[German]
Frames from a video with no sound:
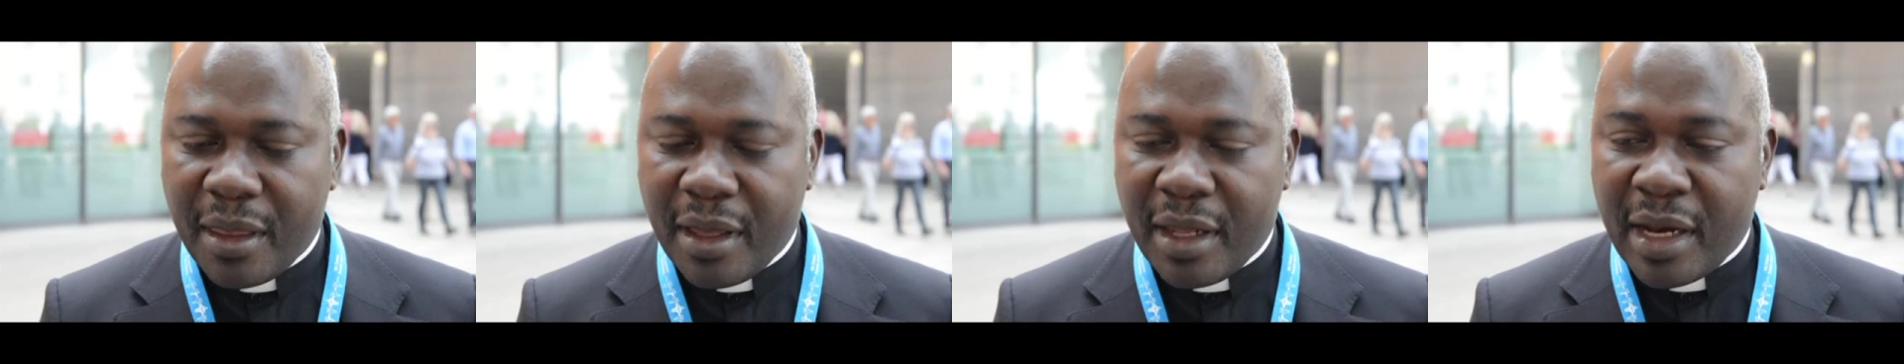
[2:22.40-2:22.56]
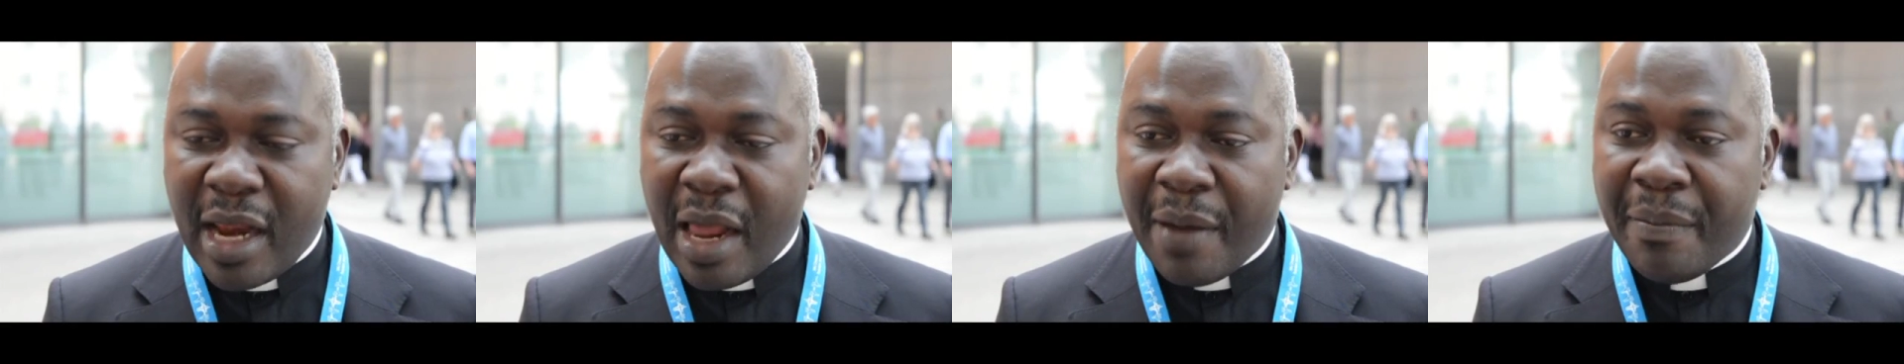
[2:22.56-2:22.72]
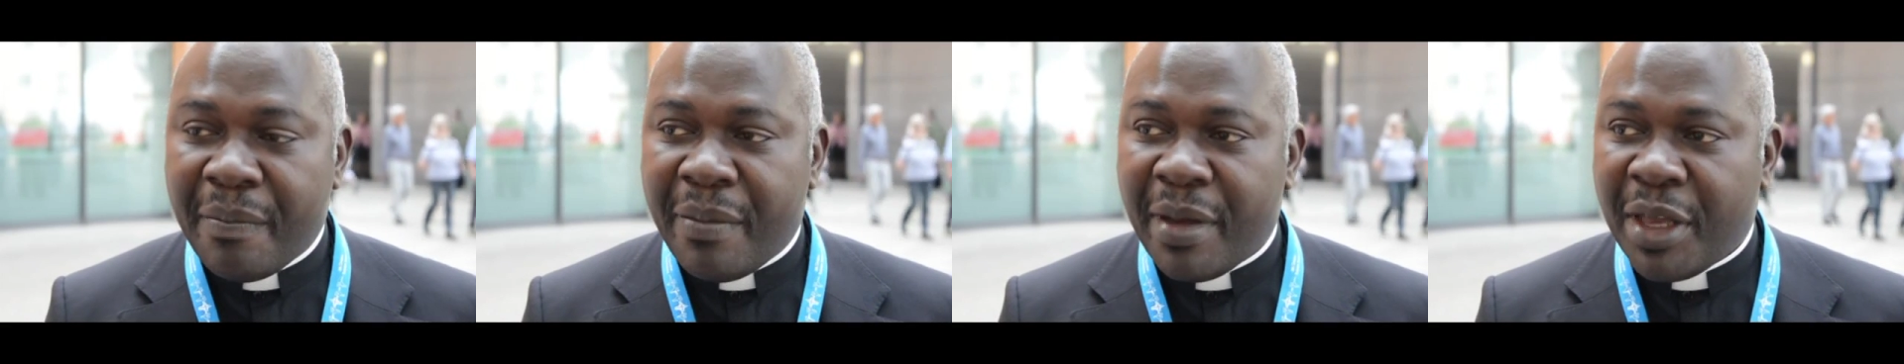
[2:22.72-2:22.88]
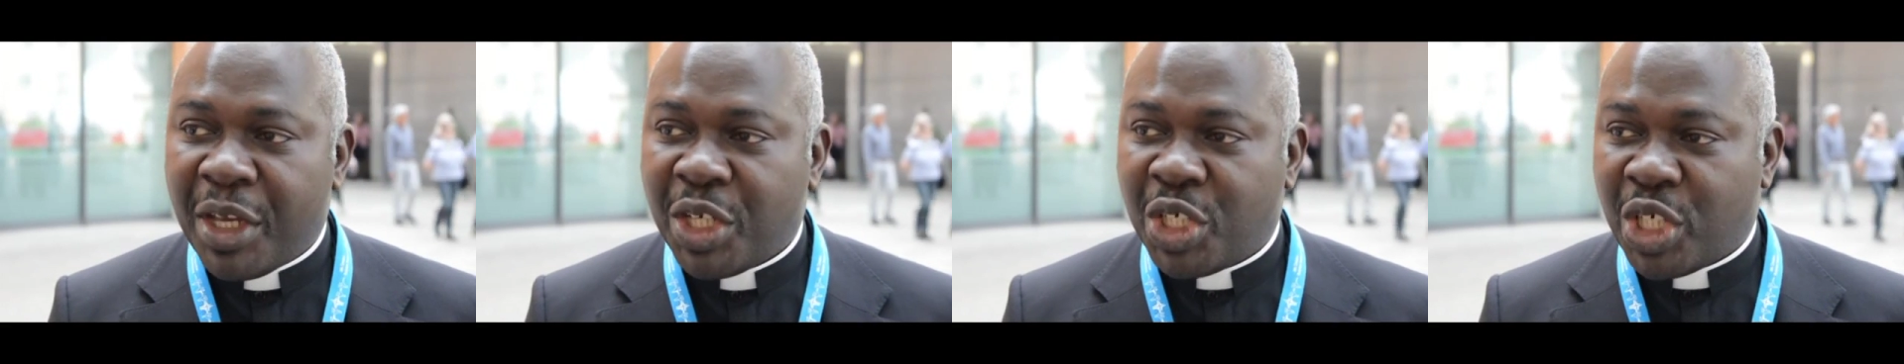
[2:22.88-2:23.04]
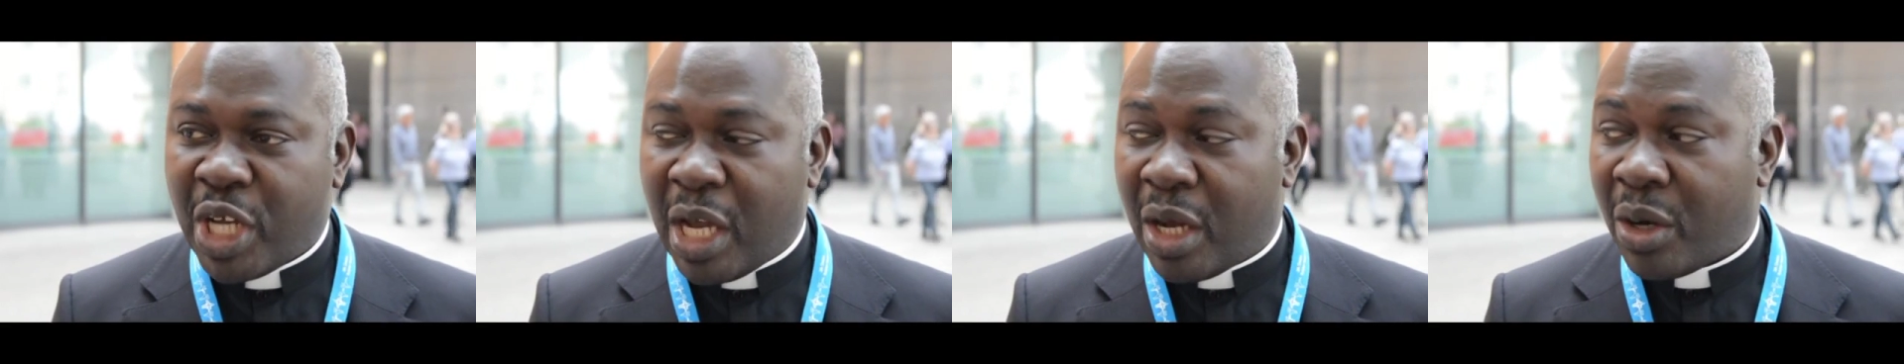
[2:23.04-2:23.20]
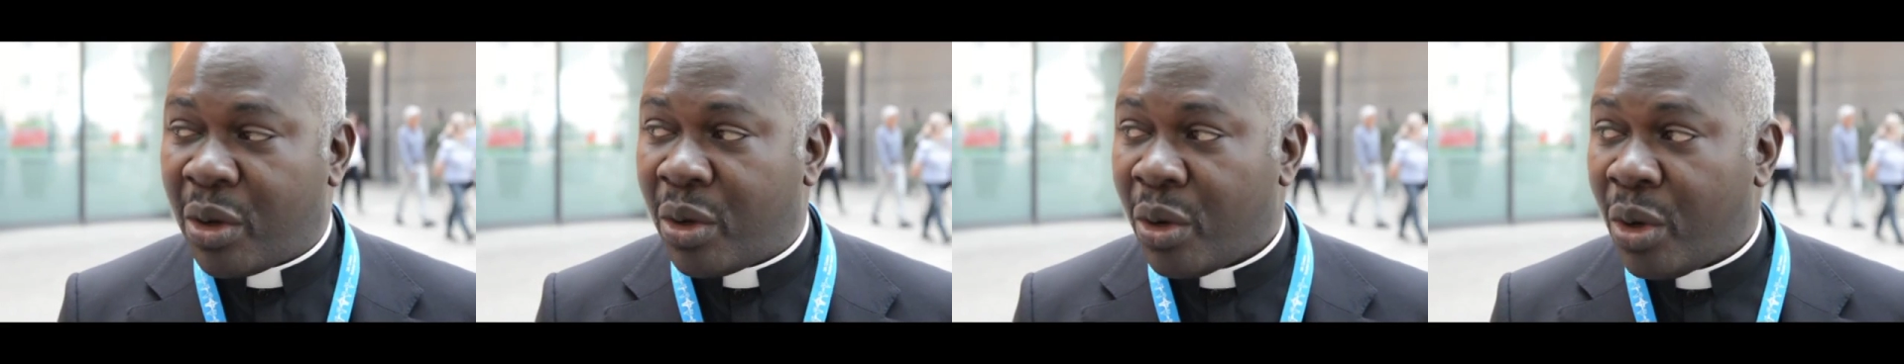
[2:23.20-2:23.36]
L'abbé
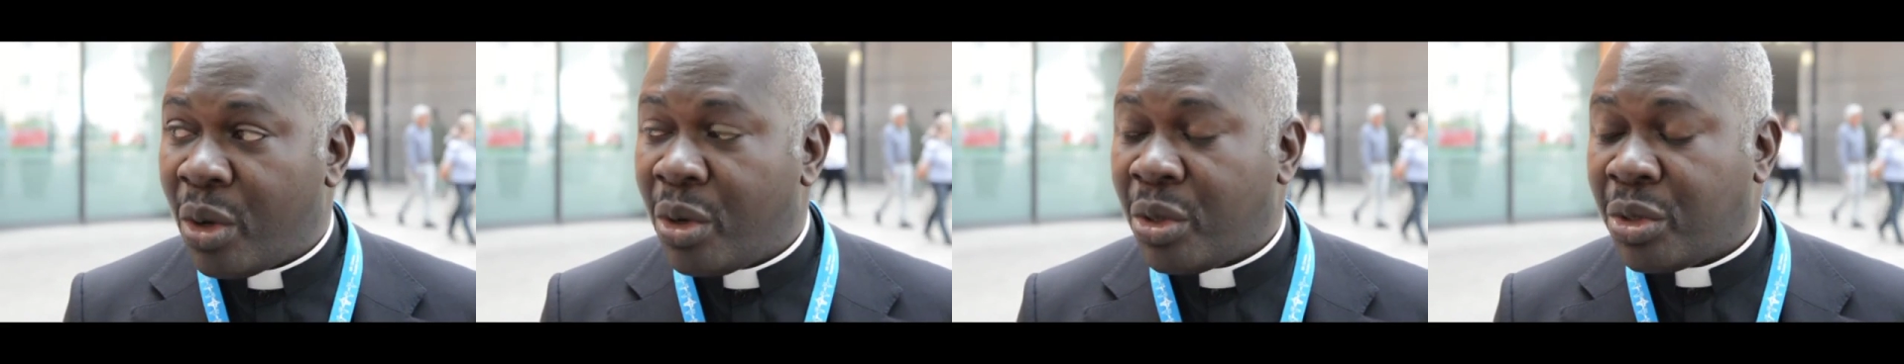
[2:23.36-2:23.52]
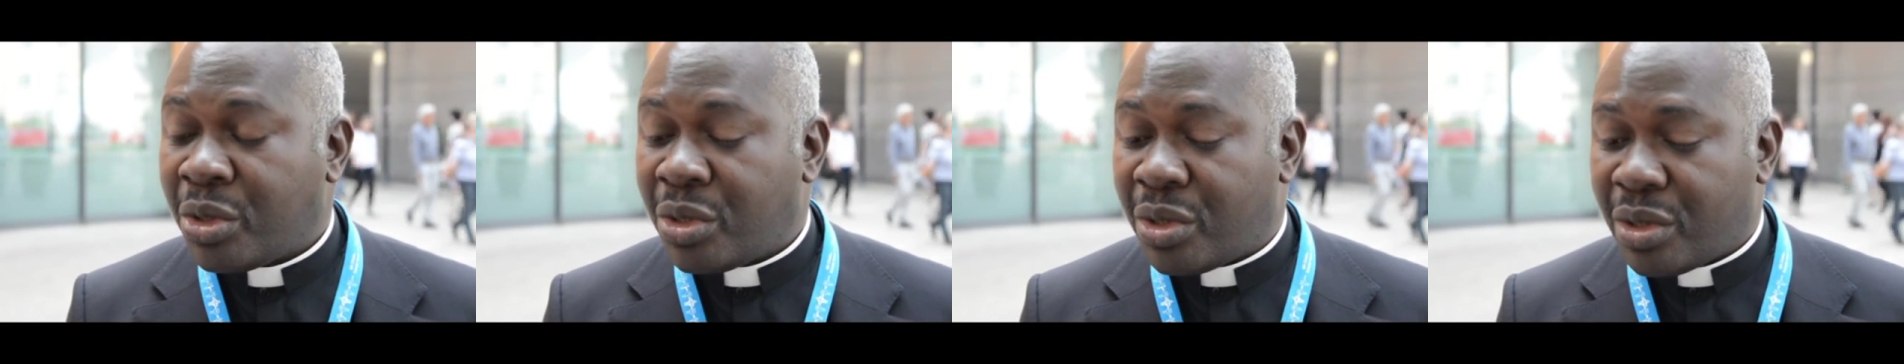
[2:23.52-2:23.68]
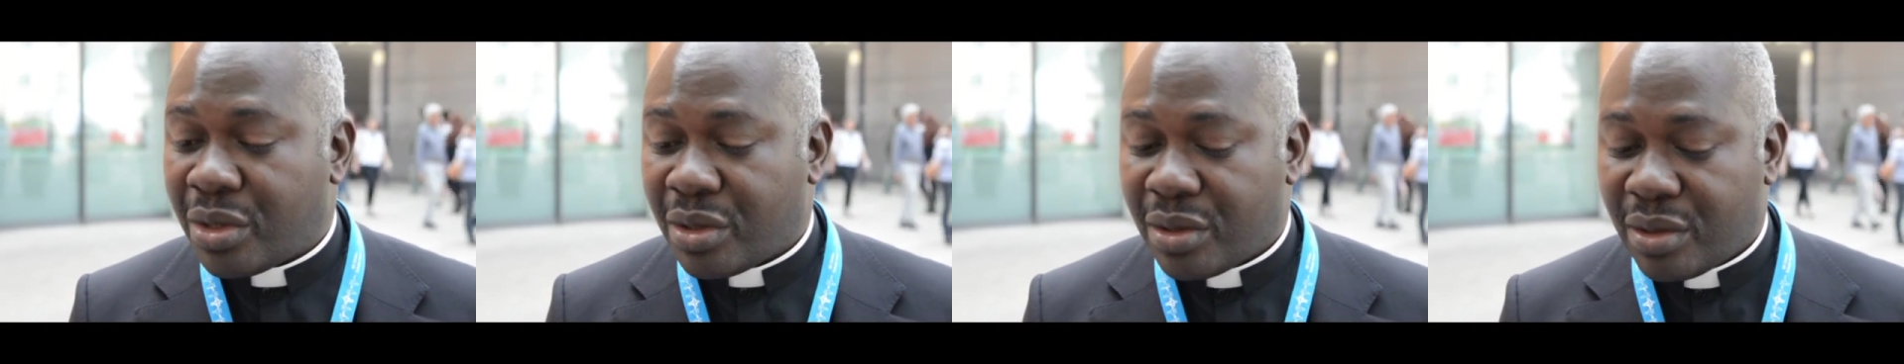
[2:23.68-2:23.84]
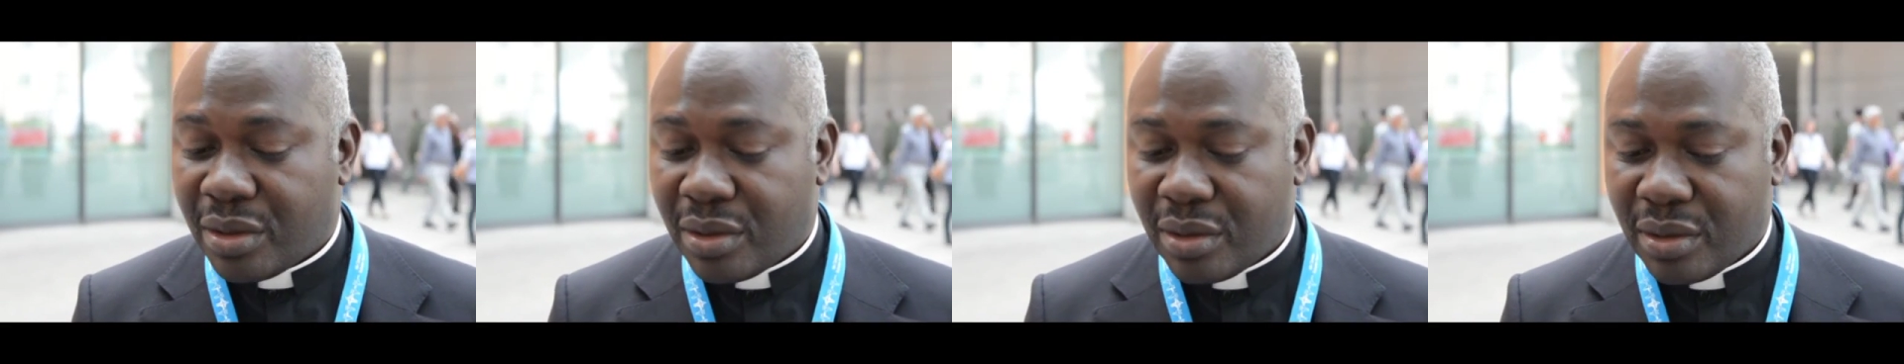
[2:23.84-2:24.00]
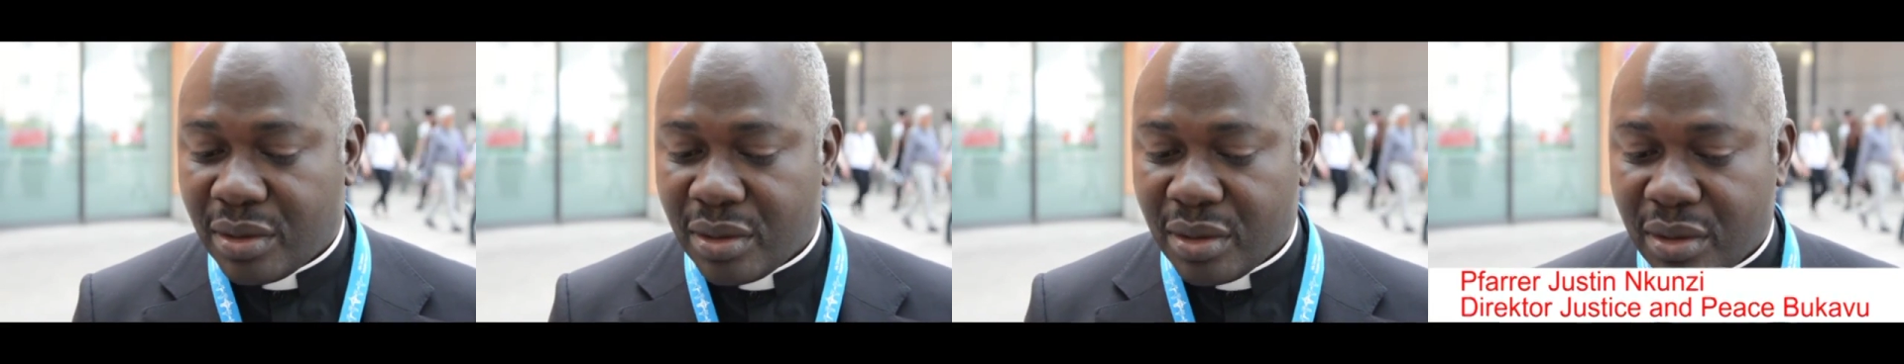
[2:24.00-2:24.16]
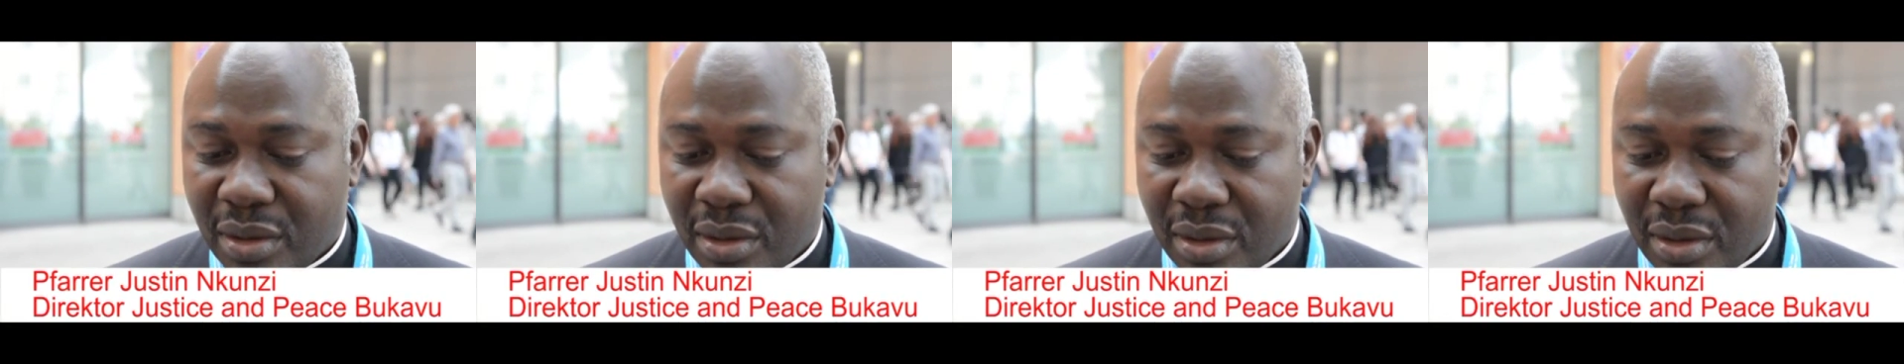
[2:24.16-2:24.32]

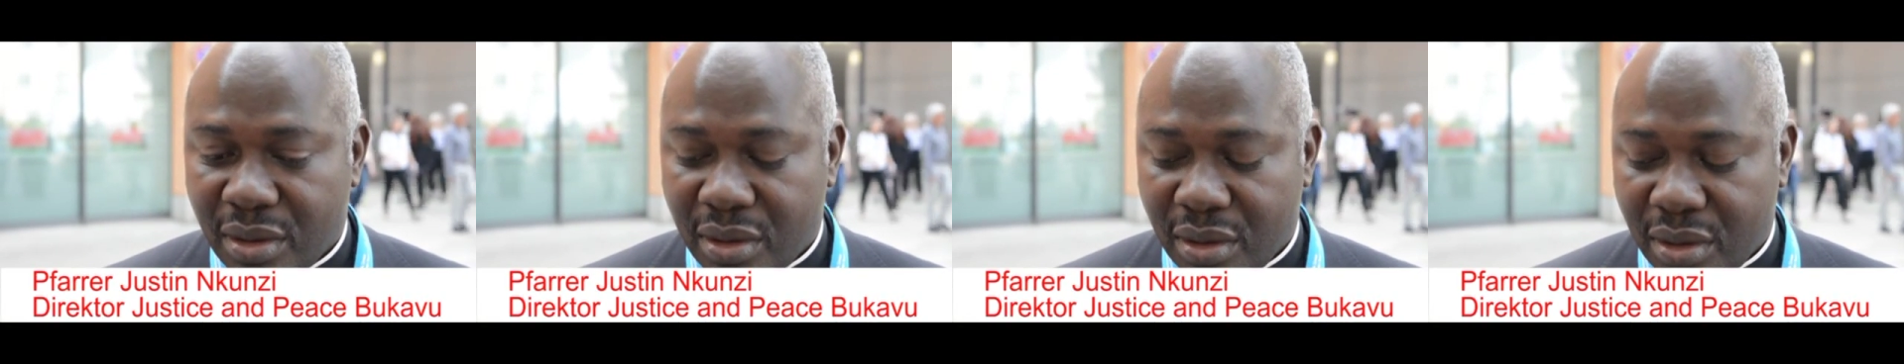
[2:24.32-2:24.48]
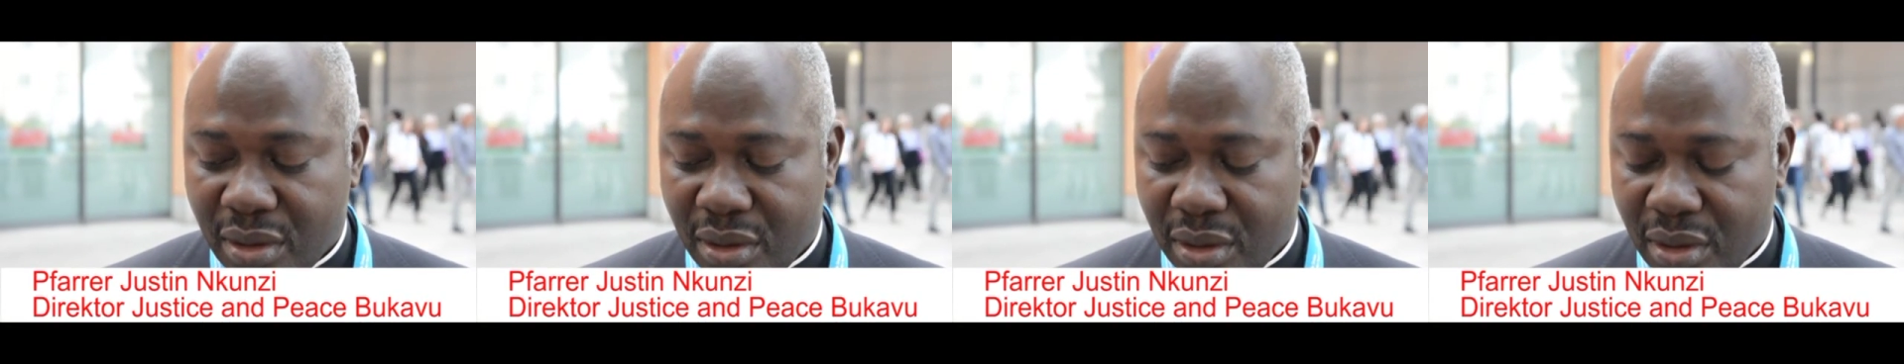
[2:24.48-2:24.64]
Pfarrer